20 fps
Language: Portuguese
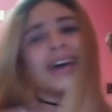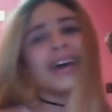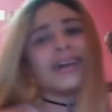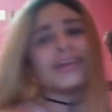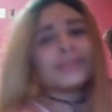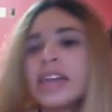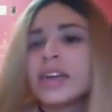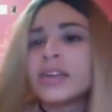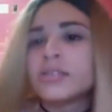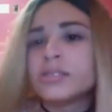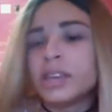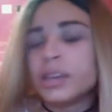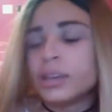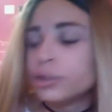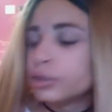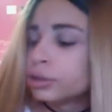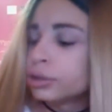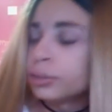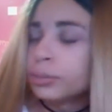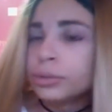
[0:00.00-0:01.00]
Ah, sério,
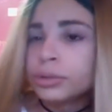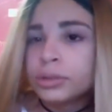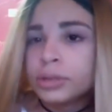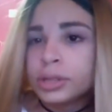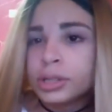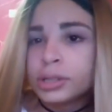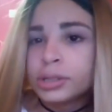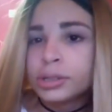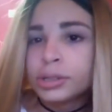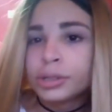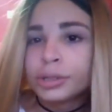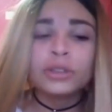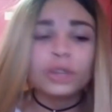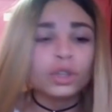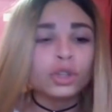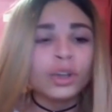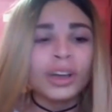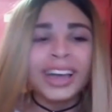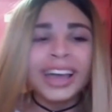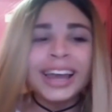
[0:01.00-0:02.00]
gente, tô muito triste. Eu
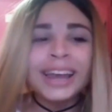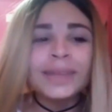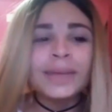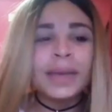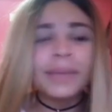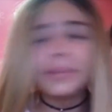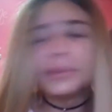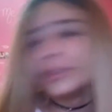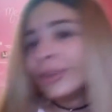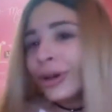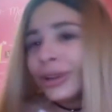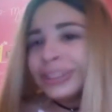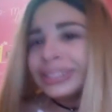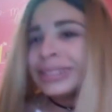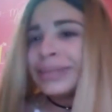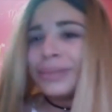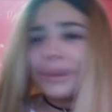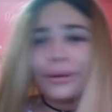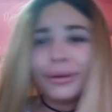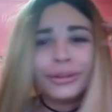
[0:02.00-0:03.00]
tô só aquele meme.
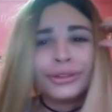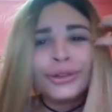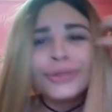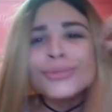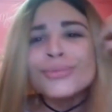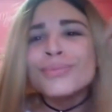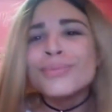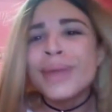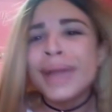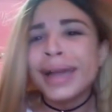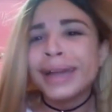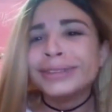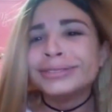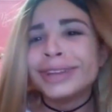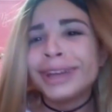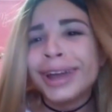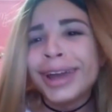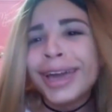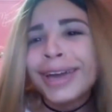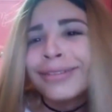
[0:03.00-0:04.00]
Nossa, meu, eu sou um
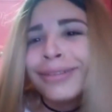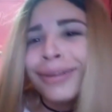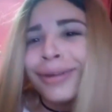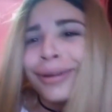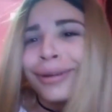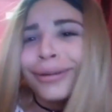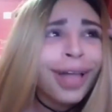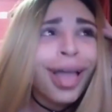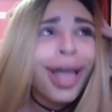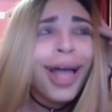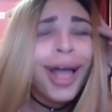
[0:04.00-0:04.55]
merda, né, velho?